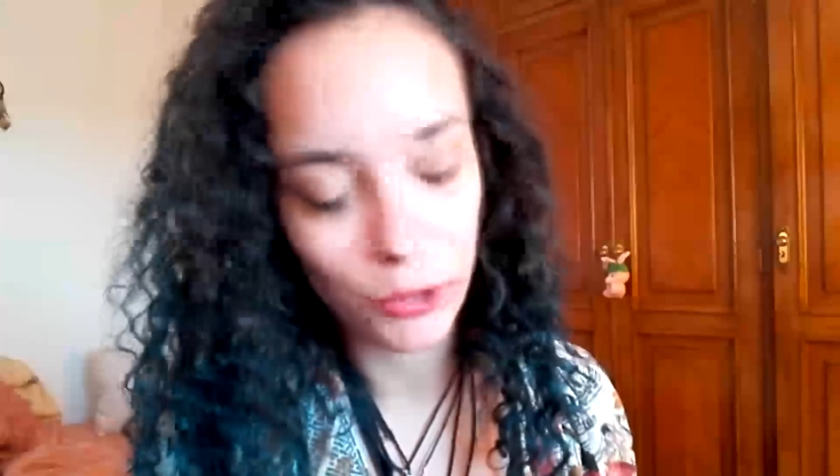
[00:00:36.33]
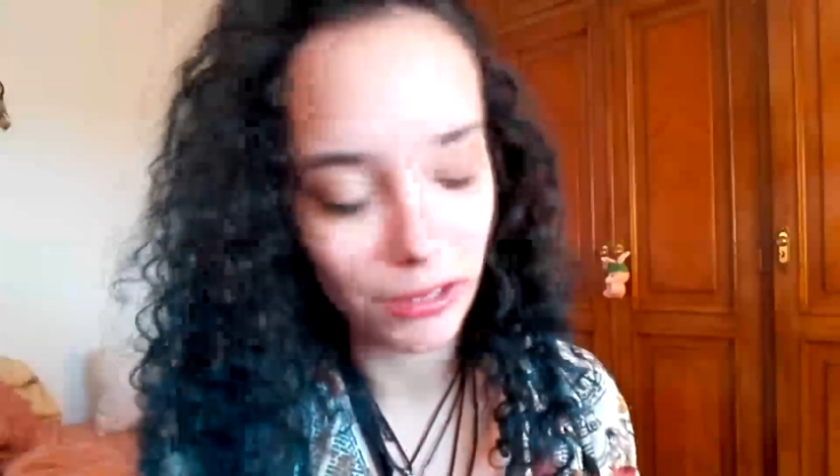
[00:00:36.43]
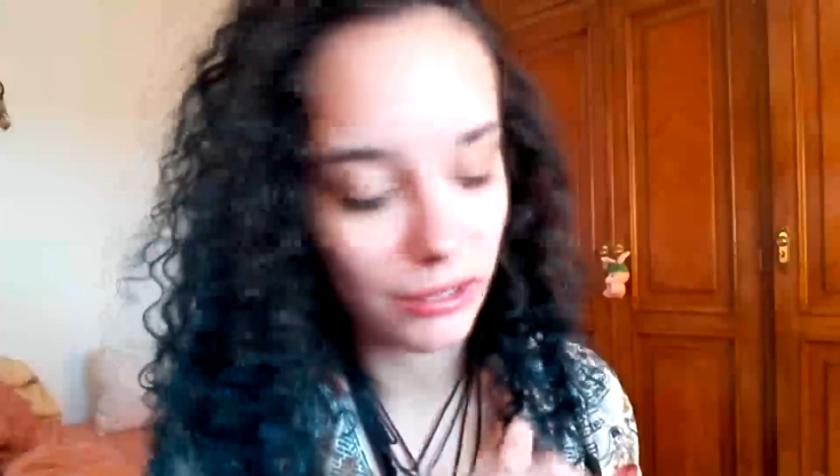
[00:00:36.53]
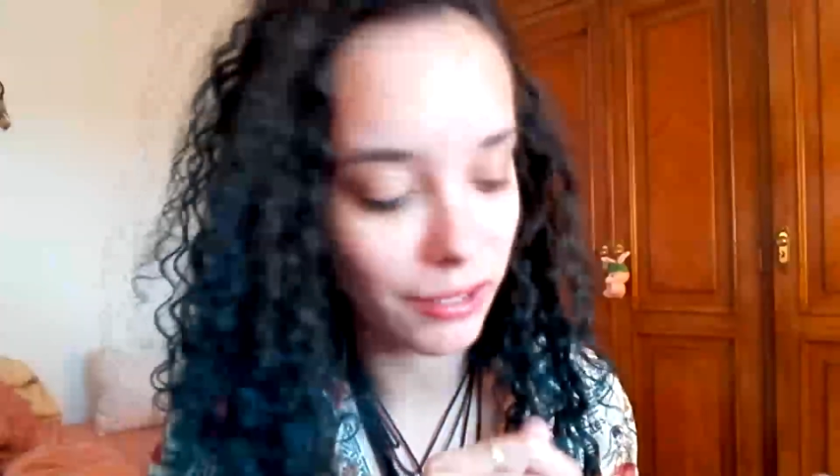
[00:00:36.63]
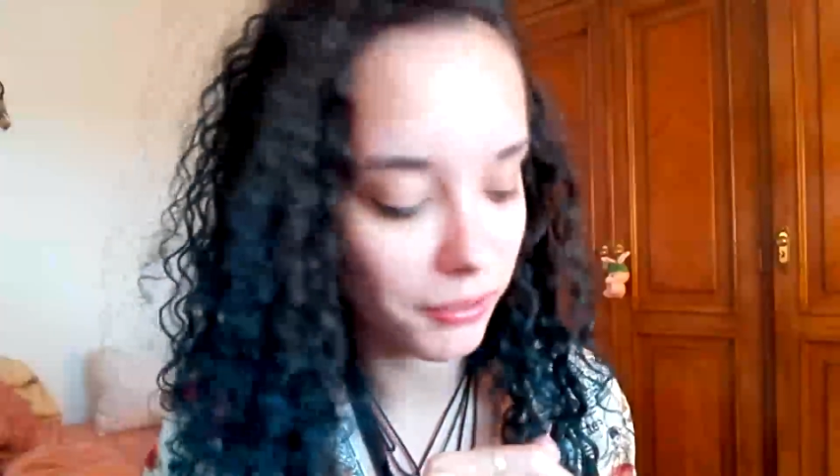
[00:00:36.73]

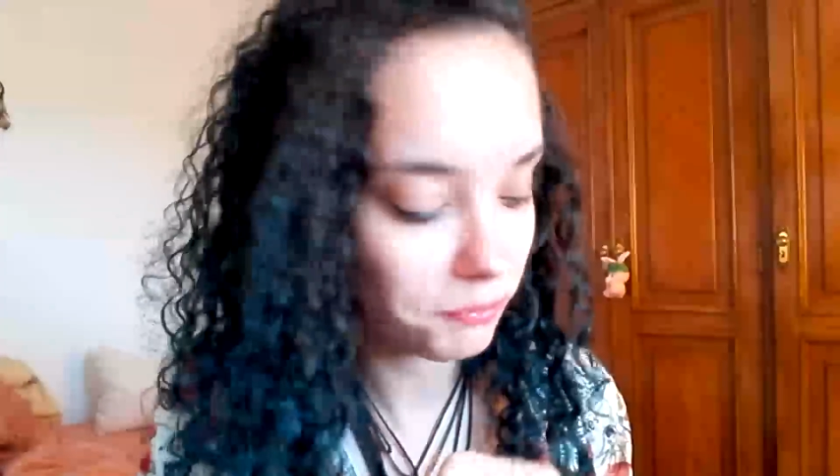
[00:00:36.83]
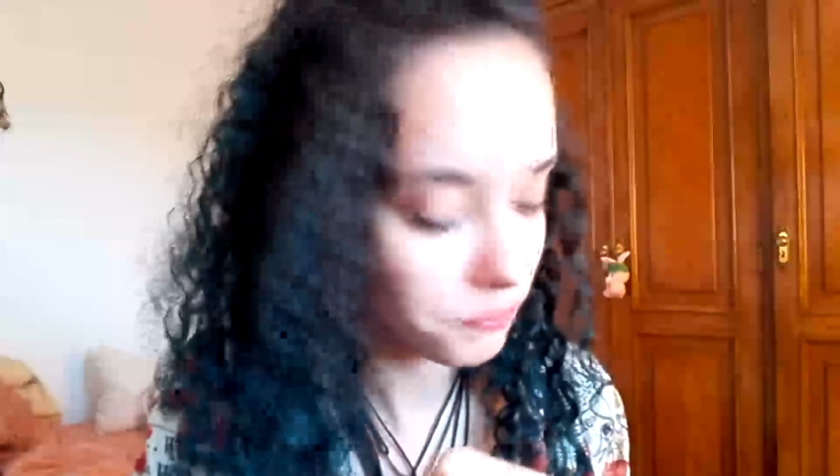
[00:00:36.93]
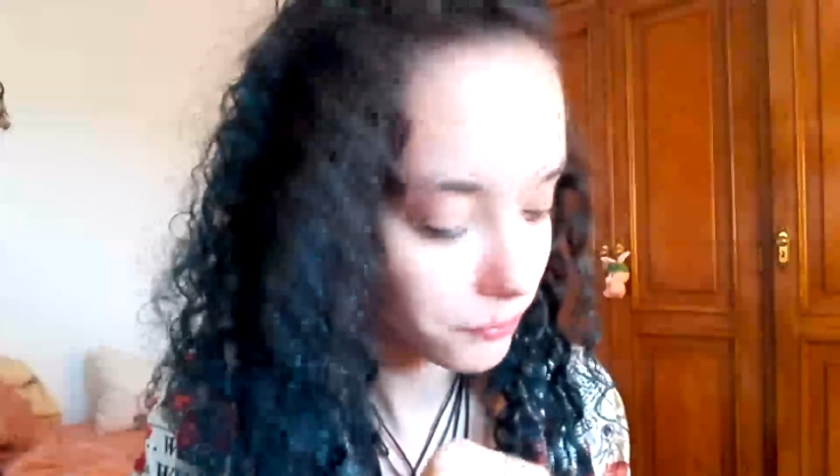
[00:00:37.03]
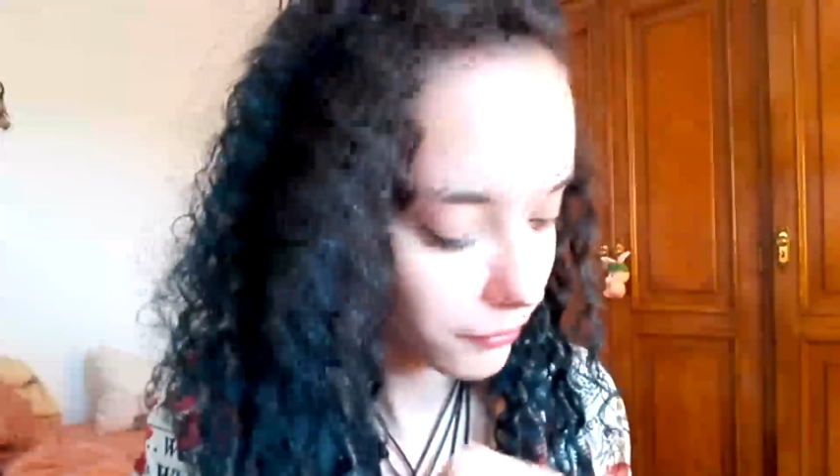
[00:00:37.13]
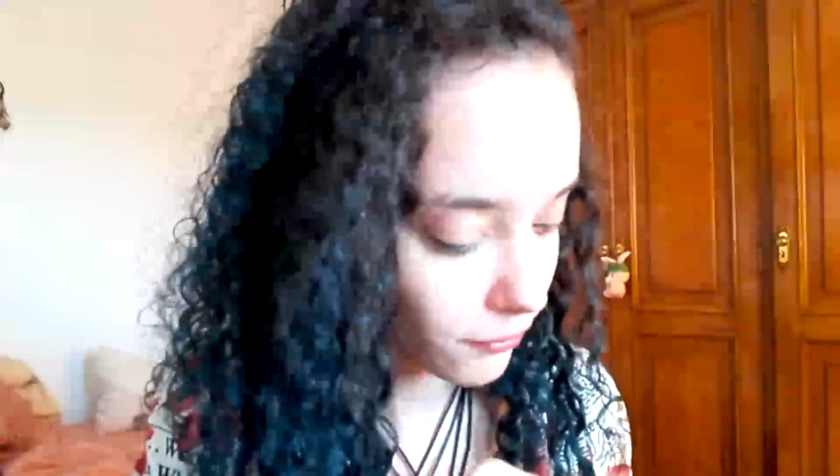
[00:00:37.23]
Instagram.
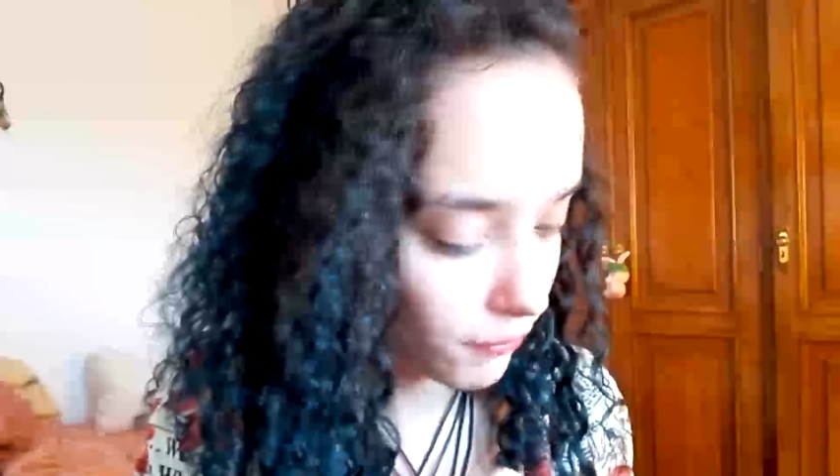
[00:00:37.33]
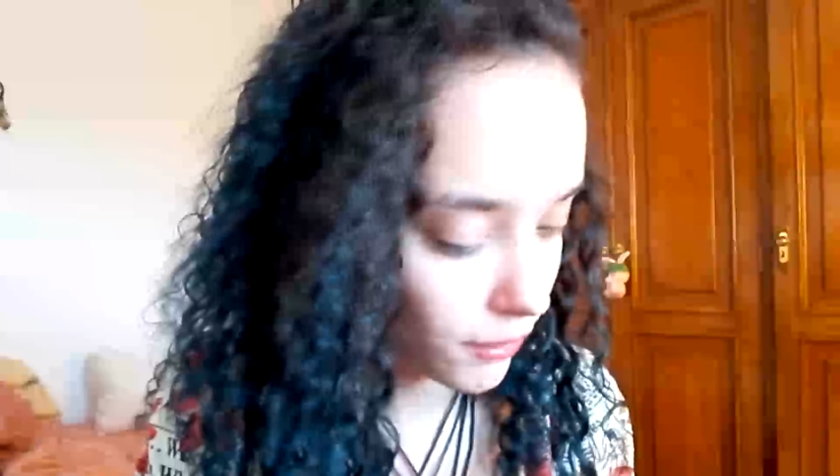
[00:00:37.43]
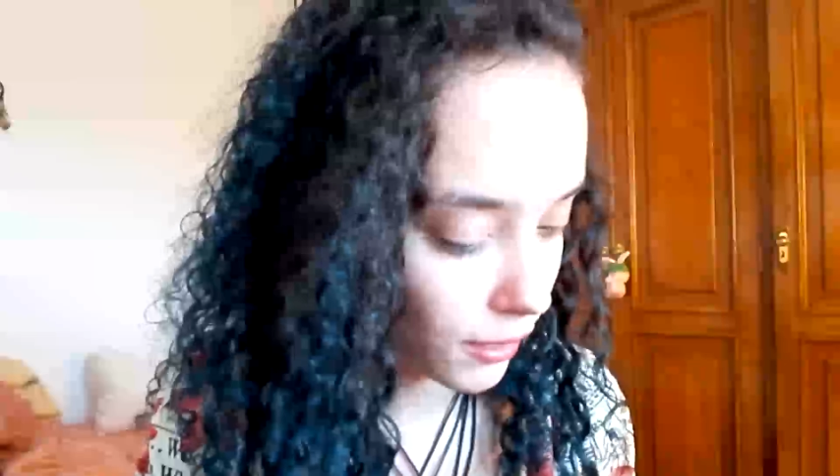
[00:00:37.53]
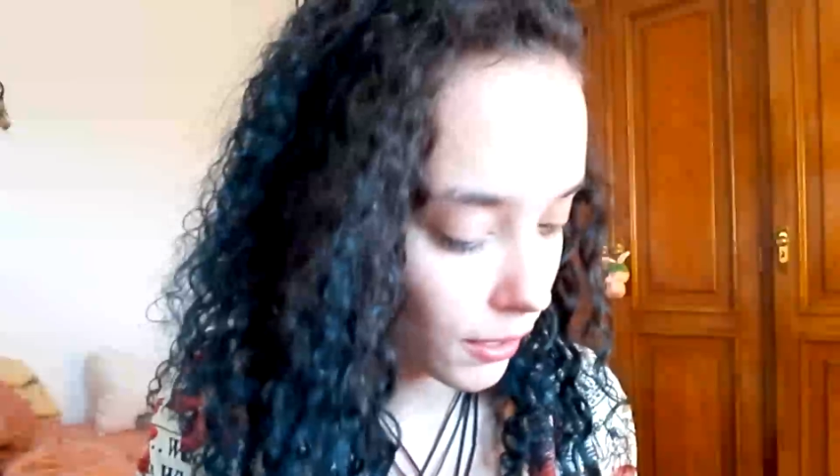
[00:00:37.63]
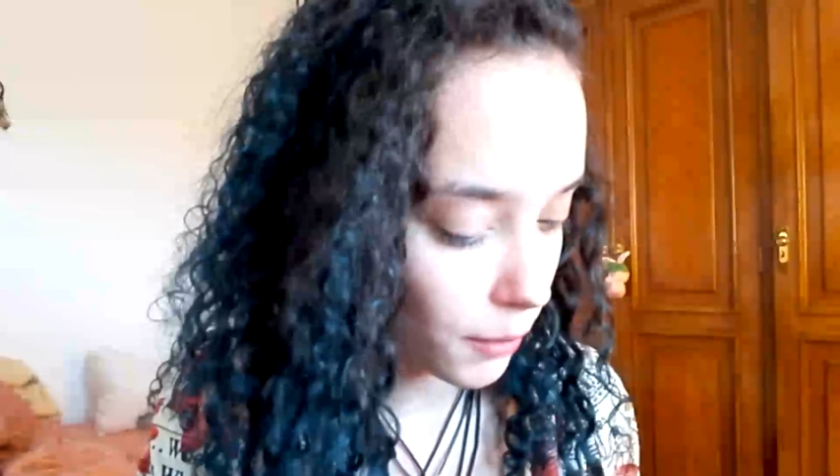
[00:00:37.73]

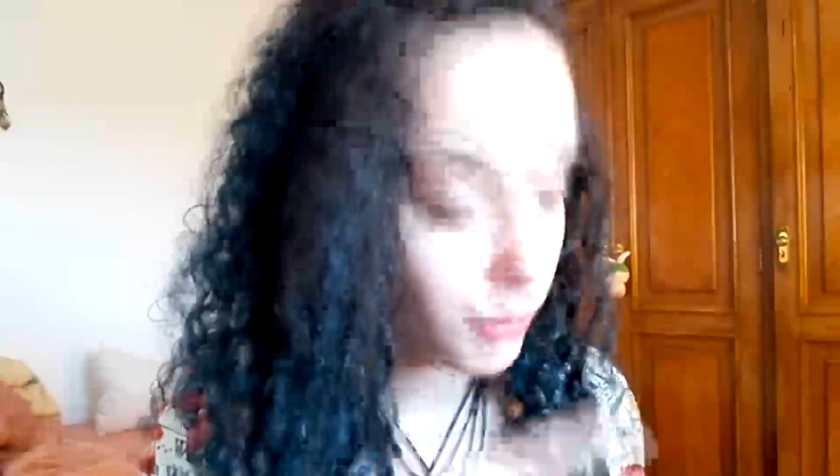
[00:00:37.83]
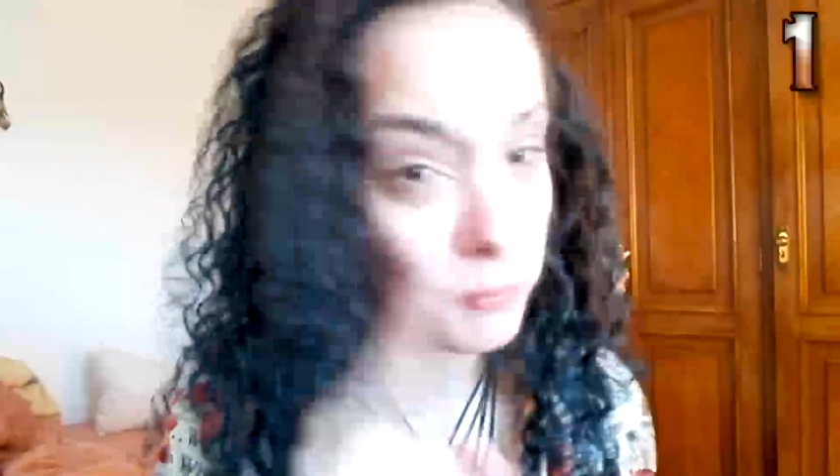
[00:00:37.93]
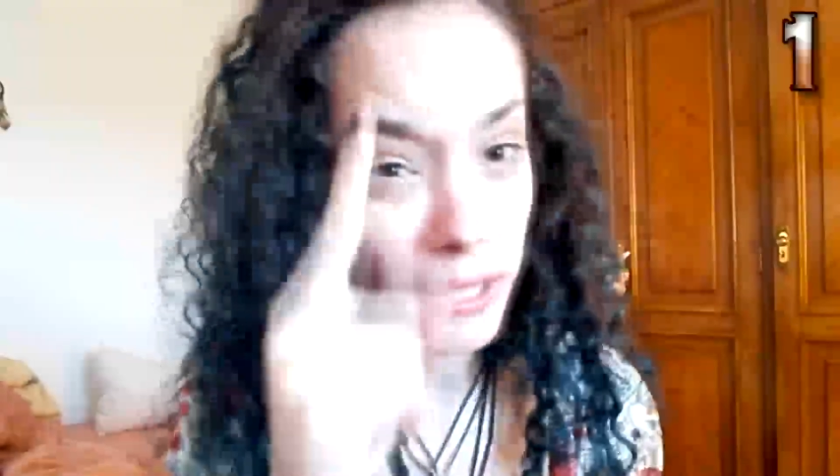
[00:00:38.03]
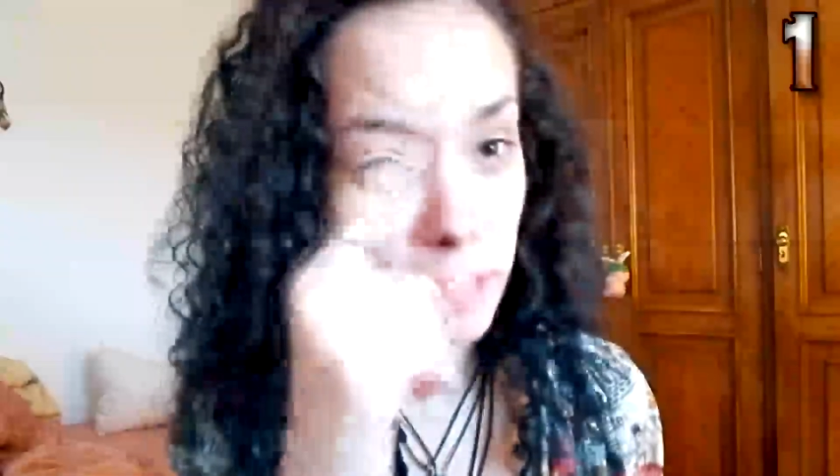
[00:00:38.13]
Primera